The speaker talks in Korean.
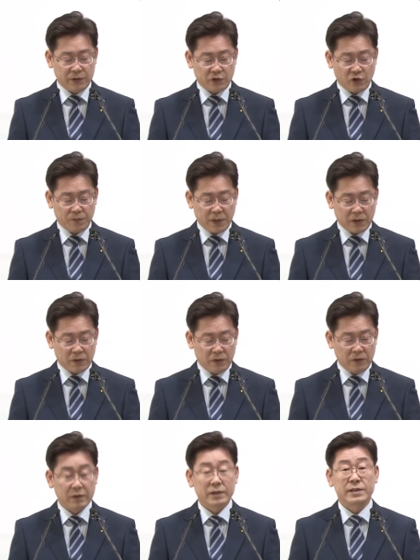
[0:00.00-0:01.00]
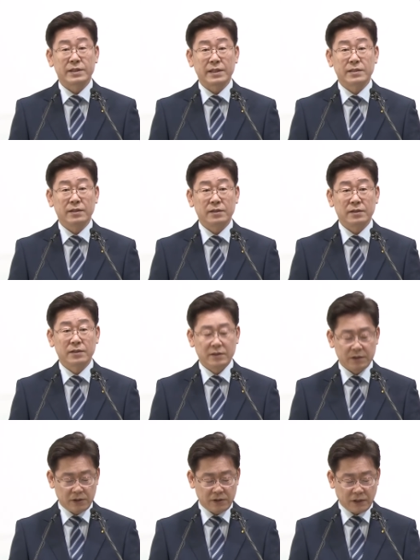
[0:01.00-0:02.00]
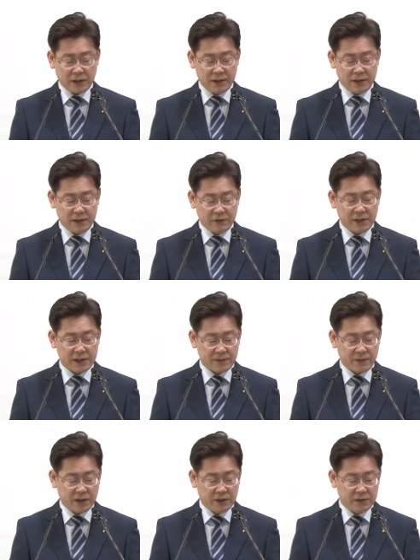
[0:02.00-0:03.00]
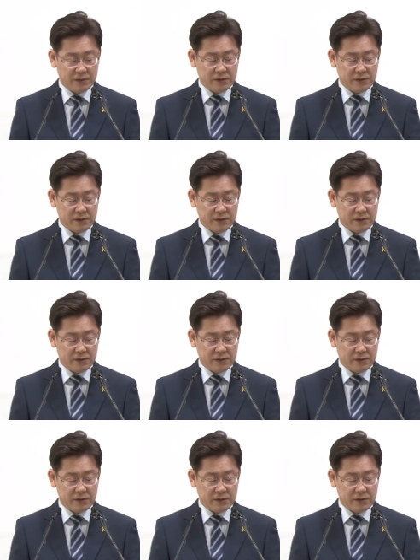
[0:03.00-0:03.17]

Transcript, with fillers: 졸업하고 재정 건전화를 이뤄냈으며